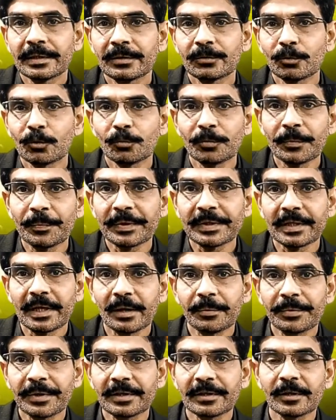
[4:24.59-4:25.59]
जनूबी
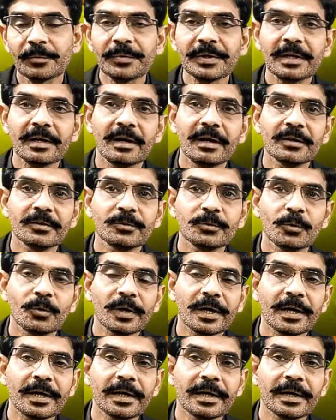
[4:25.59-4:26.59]
पंजाब के अंदर भी काश्त हो
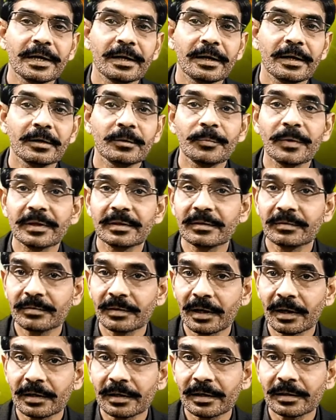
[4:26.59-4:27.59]
रहा है गिलगित
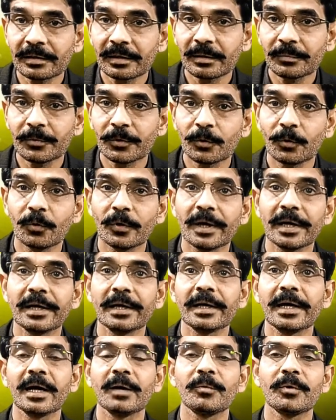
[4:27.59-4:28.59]
बल्तिस्तान के अंदर भी हो रहा है
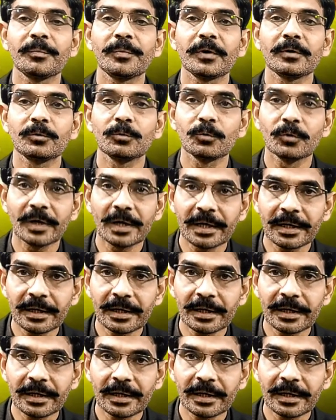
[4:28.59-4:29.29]
खैबर पख्तूनखा